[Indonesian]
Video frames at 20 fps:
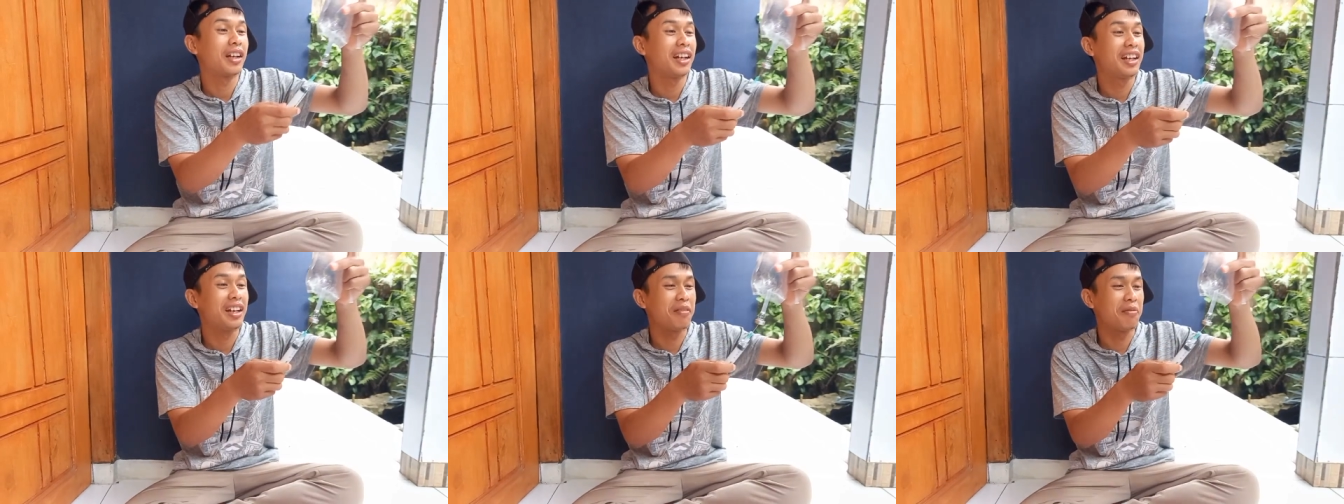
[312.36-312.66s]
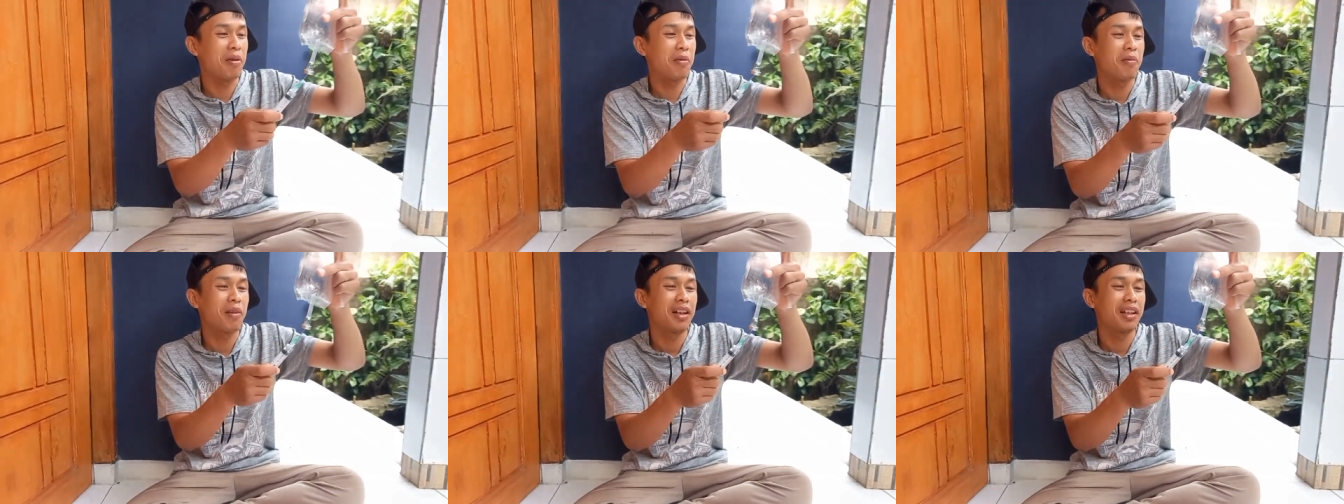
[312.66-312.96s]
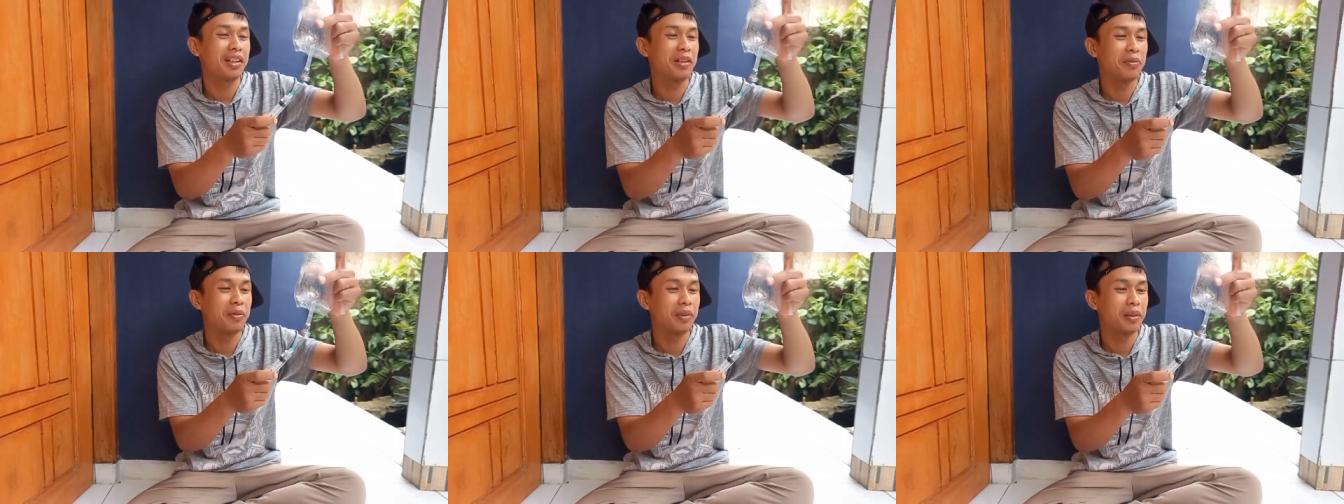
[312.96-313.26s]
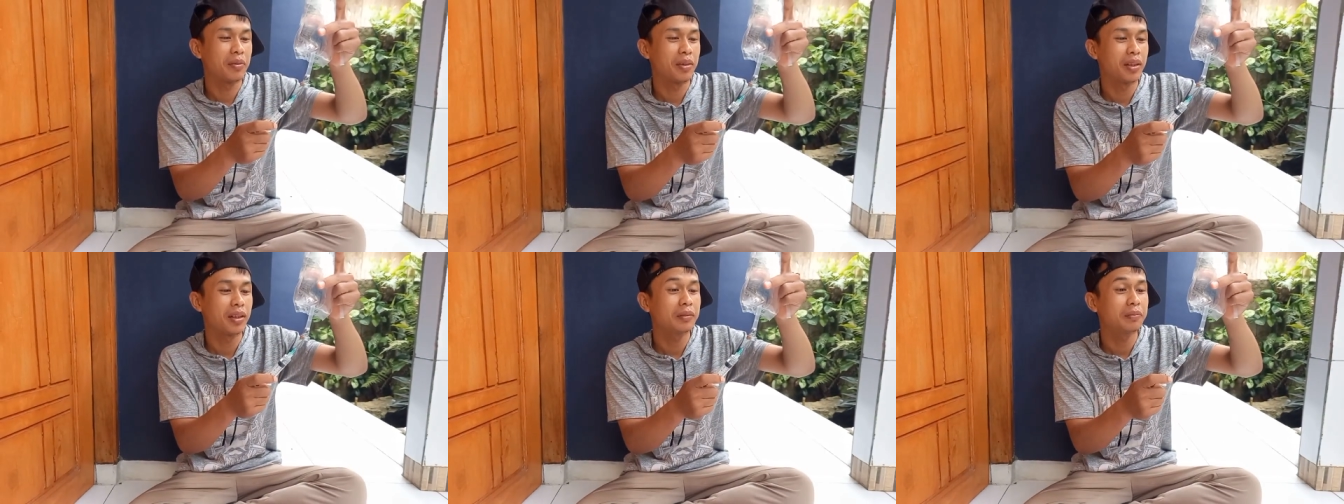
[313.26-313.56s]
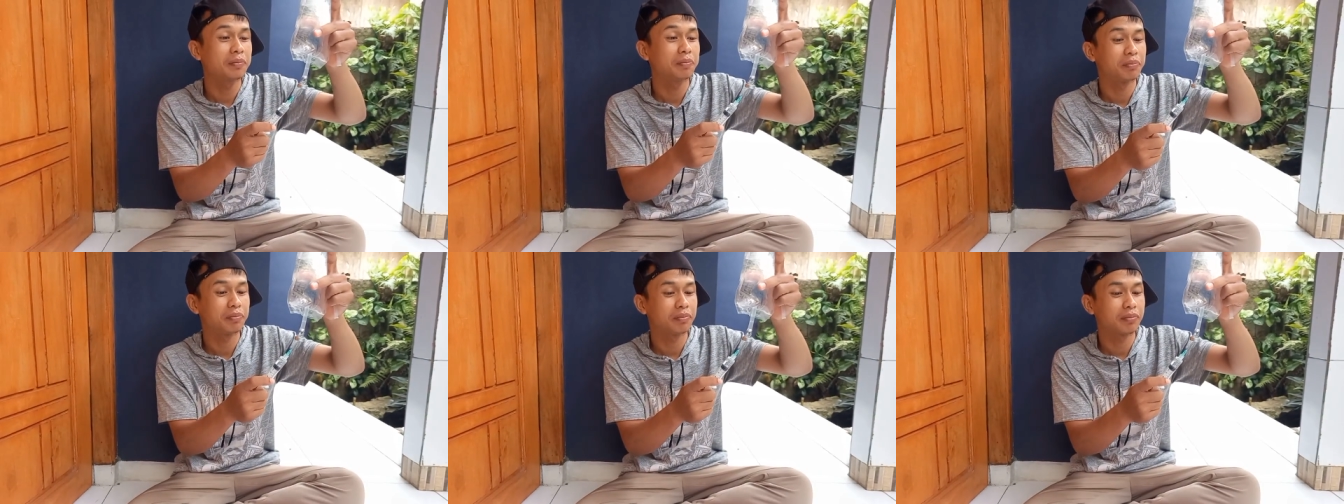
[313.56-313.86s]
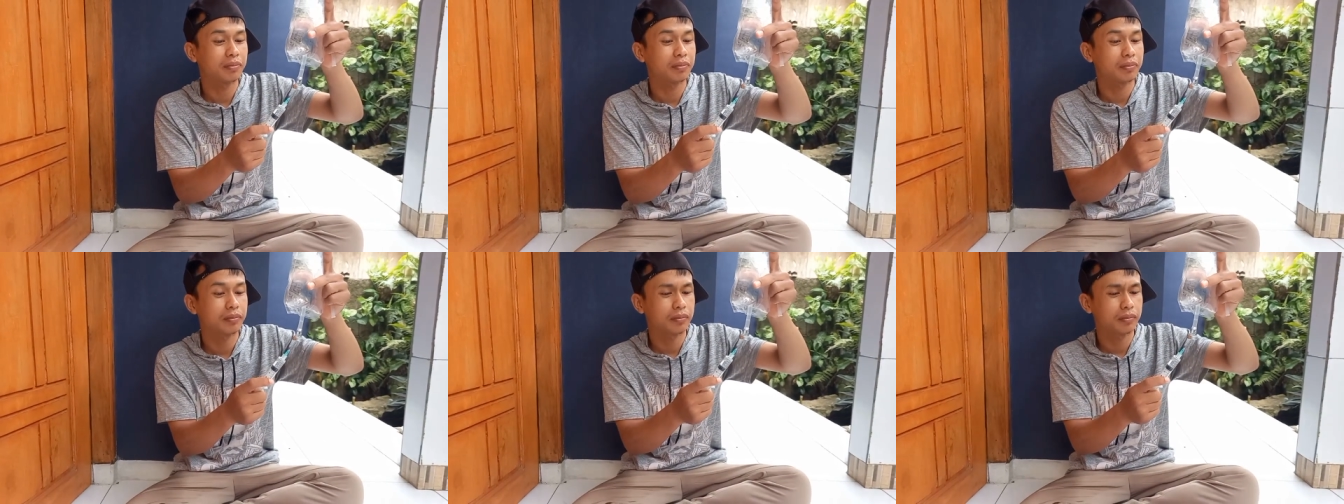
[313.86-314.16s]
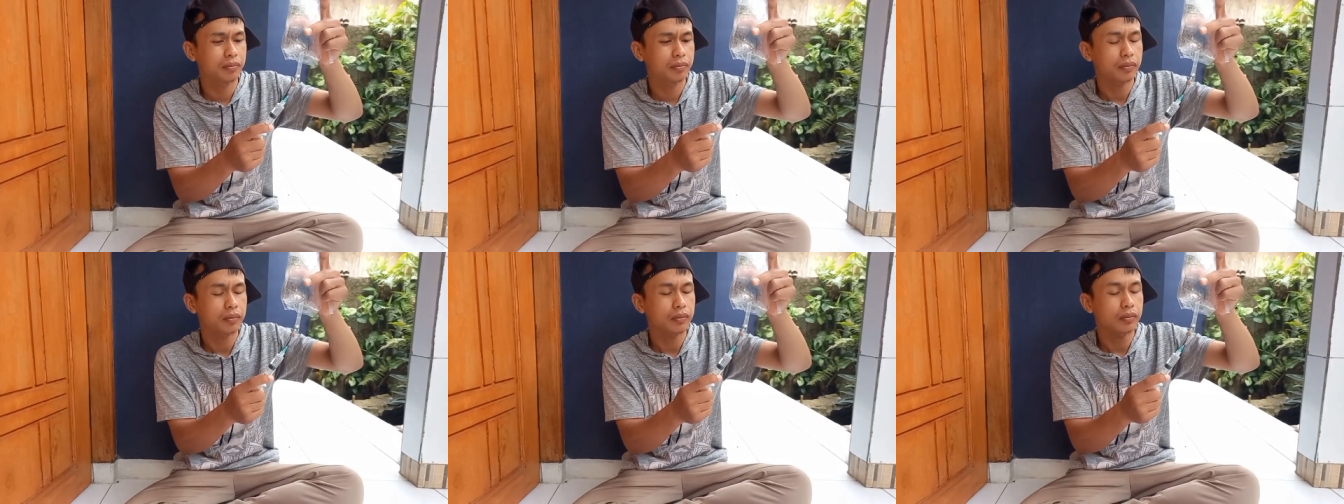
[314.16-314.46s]
okay, apa apa ya teman-teman
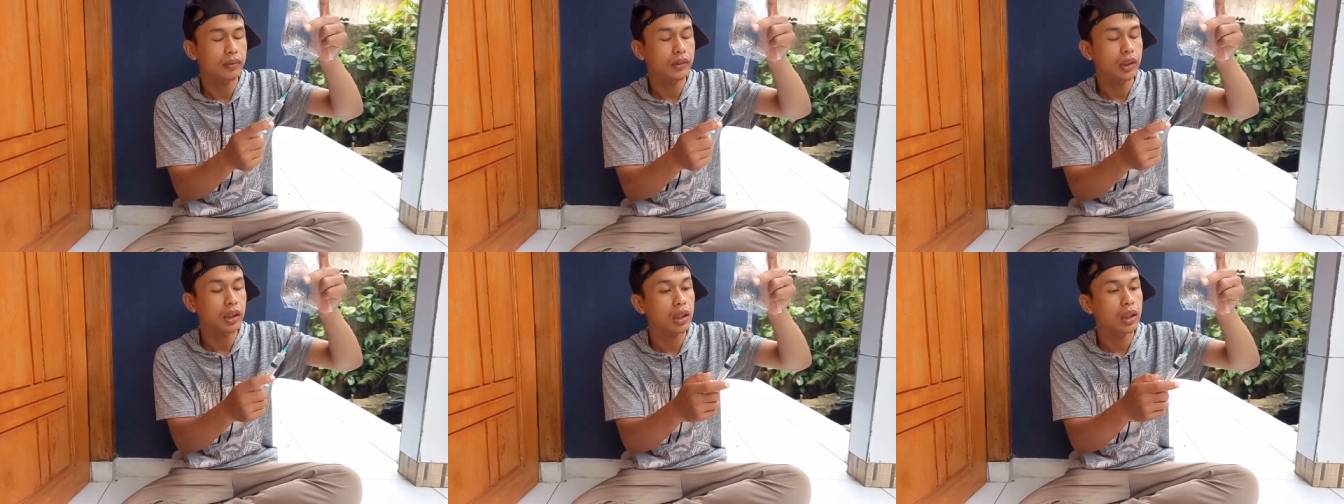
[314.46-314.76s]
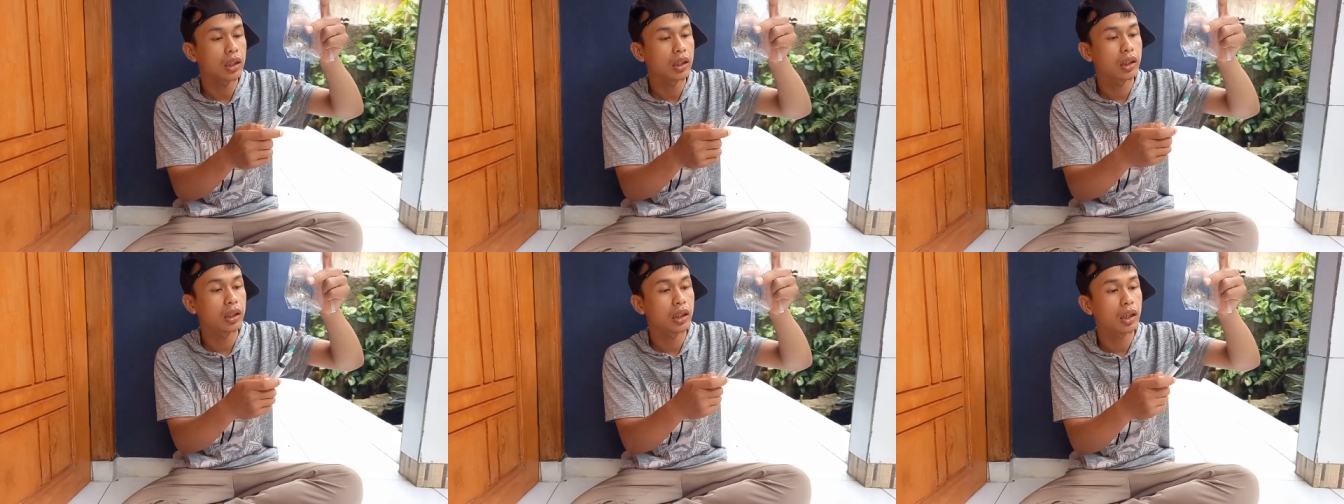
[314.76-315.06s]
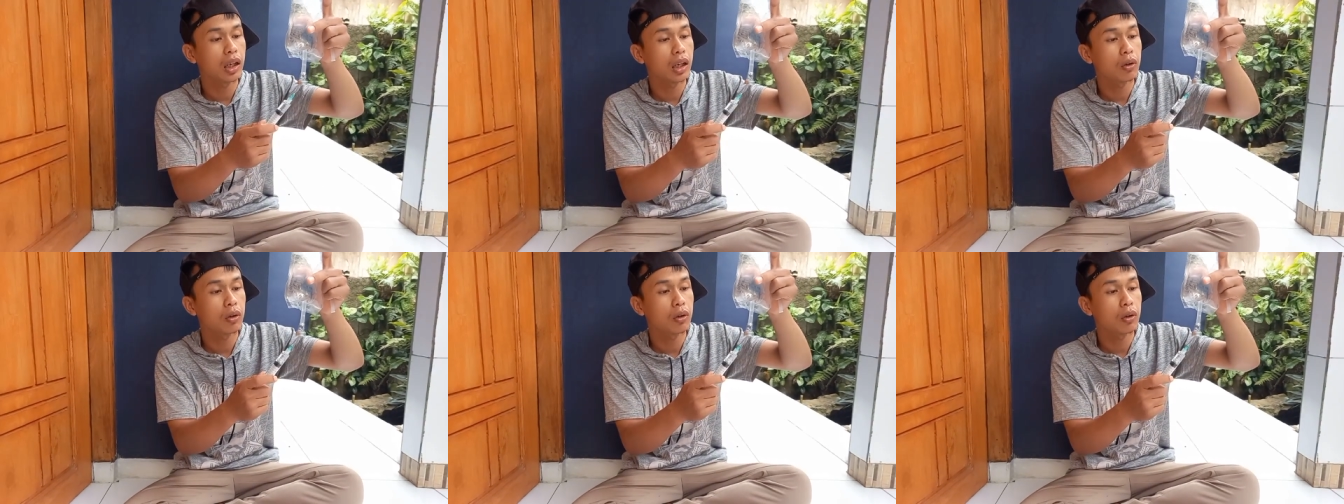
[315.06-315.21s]
kita